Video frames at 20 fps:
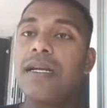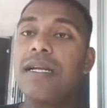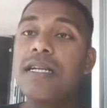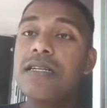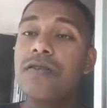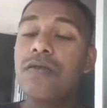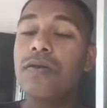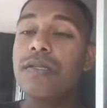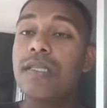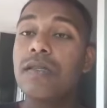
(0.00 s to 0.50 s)

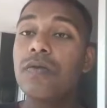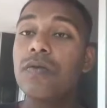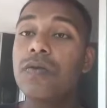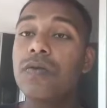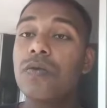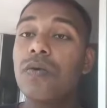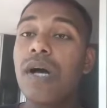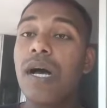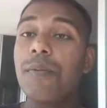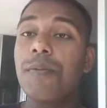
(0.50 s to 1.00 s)
नेक्स्ट होता है
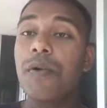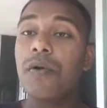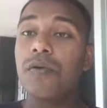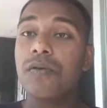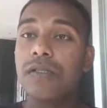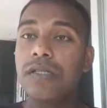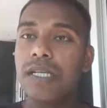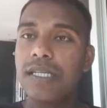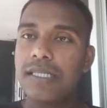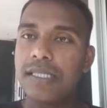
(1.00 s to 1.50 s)
दोस्तों आप
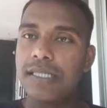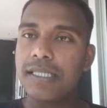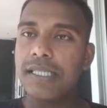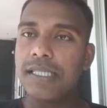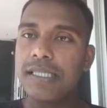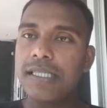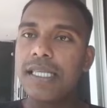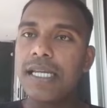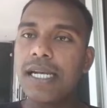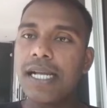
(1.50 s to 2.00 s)
लोग जिस
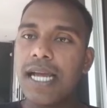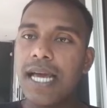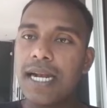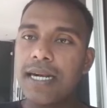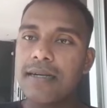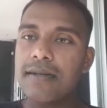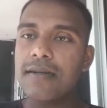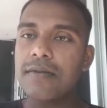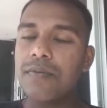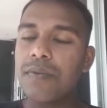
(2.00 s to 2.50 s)
जिस दिन
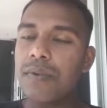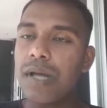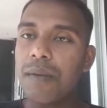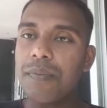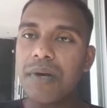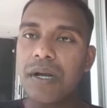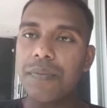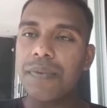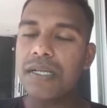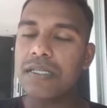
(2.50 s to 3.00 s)
कैरेक्टर
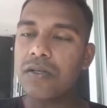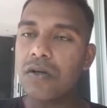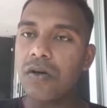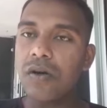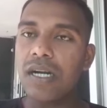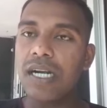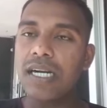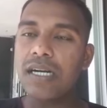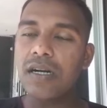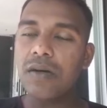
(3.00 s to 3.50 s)
आपका पास
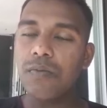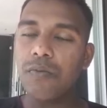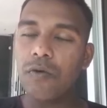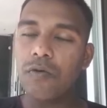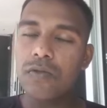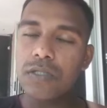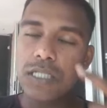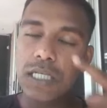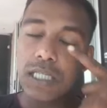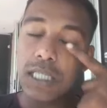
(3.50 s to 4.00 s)
कॉल लेटर
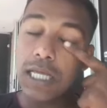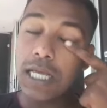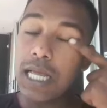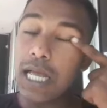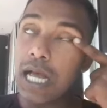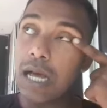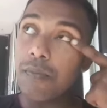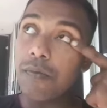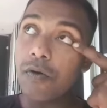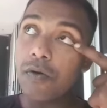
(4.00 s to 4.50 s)
पहुंच जाता है
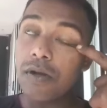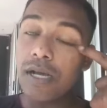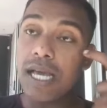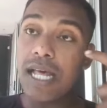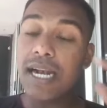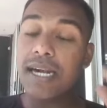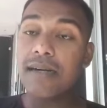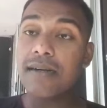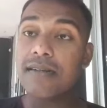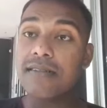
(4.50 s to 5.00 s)
आप लोग
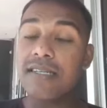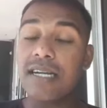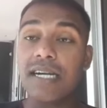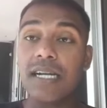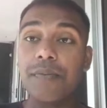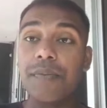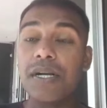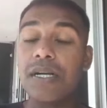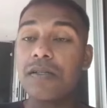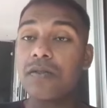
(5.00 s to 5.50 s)
कैरेक्टर
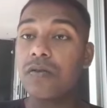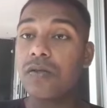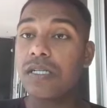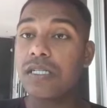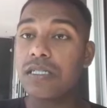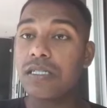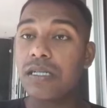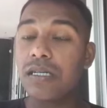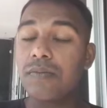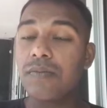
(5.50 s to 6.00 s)
सर्टिफिकेट जो
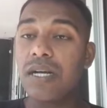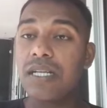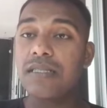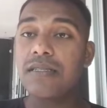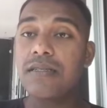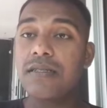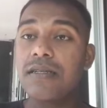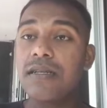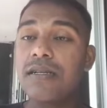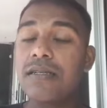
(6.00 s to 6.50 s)
डिस्ट्रिक्ट
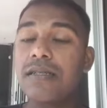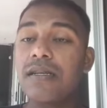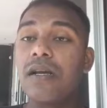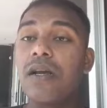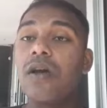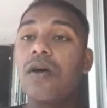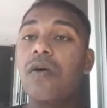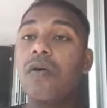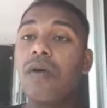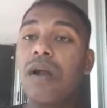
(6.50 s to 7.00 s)
मजिस्ट्रेट
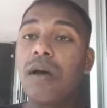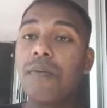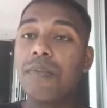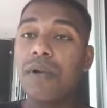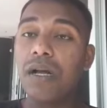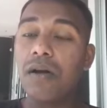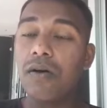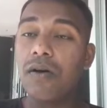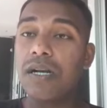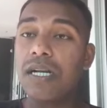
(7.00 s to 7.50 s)
और
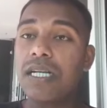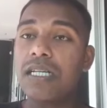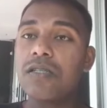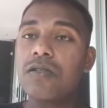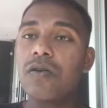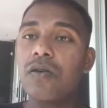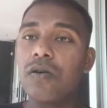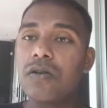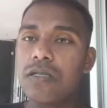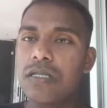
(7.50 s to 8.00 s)
आपका घर की
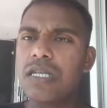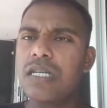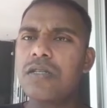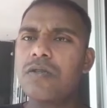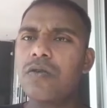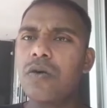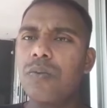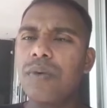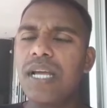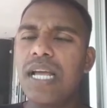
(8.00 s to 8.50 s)
जो नज़दीक
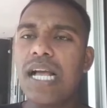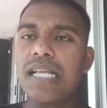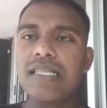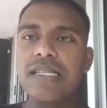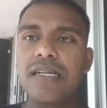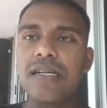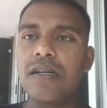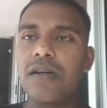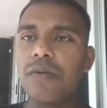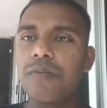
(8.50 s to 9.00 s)
जो भी
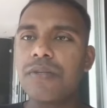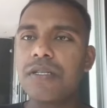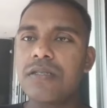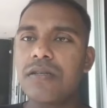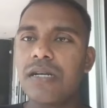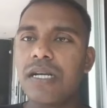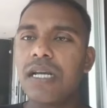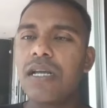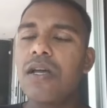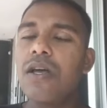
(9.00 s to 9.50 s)
गैजरेट
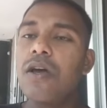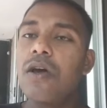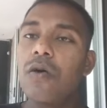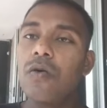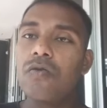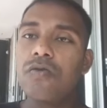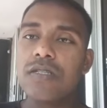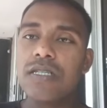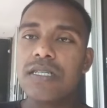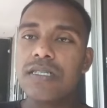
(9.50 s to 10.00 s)
ऑफिसर है
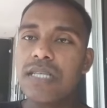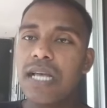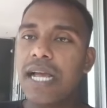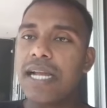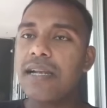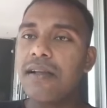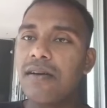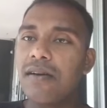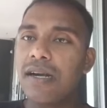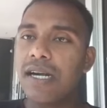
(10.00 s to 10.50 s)
उनसे
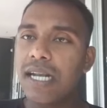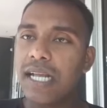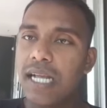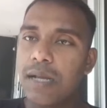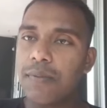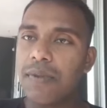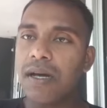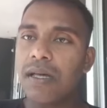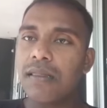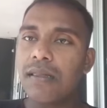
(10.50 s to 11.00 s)
साइन करने
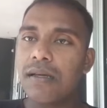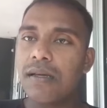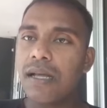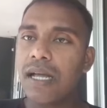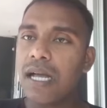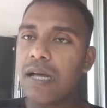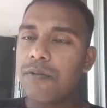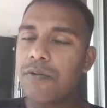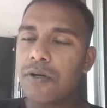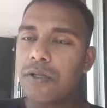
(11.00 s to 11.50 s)
के बाद
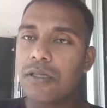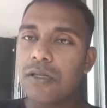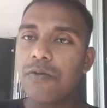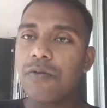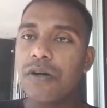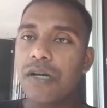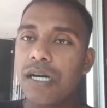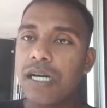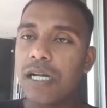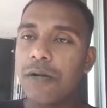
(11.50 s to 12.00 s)
काम
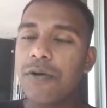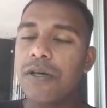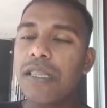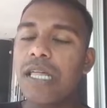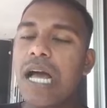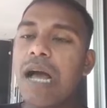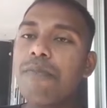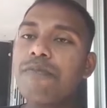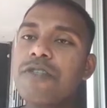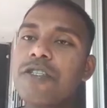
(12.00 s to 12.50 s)
खत्म करने के बाद
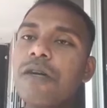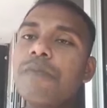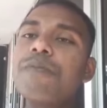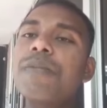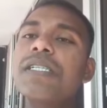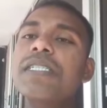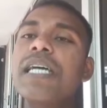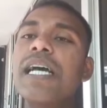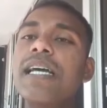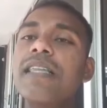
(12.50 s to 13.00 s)
आप जब
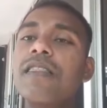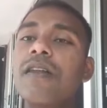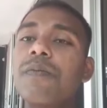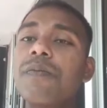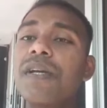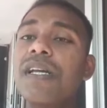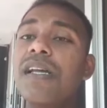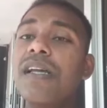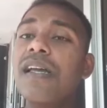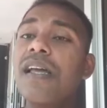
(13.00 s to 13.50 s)
भी चाहें
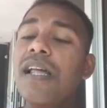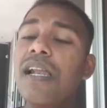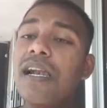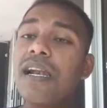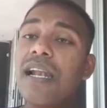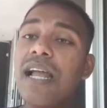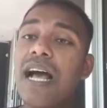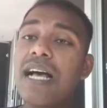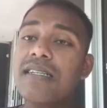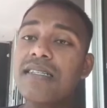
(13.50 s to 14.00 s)
तभी
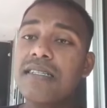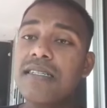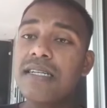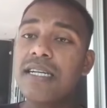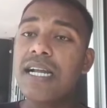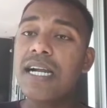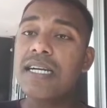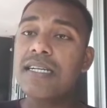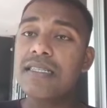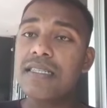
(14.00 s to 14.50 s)
लास्ट
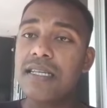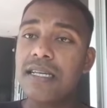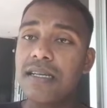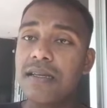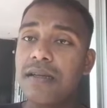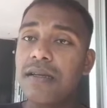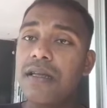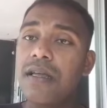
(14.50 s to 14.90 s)
डेट से